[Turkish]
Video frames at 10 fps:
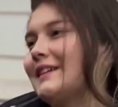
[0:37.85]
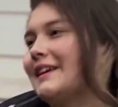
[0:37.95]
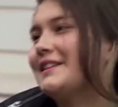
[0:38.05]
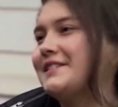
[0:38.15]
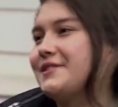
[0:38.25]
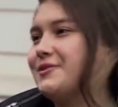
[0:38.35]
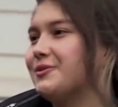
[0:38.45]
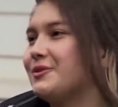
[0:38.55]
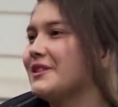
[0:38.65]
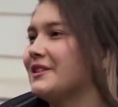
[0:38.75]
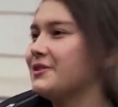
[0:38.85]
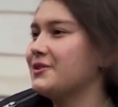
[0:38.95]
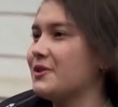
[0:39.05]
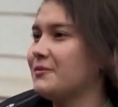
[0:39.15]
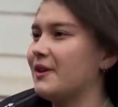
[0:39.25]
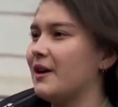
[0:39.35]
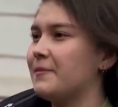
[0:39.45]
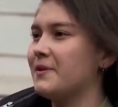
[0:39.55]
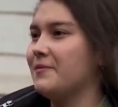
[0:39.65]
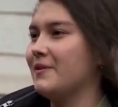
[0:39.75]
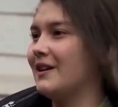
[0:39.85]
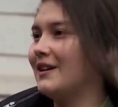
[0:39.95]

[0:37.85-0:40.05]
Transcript: Gece gündüz çalışıyorum ne yapayım ya?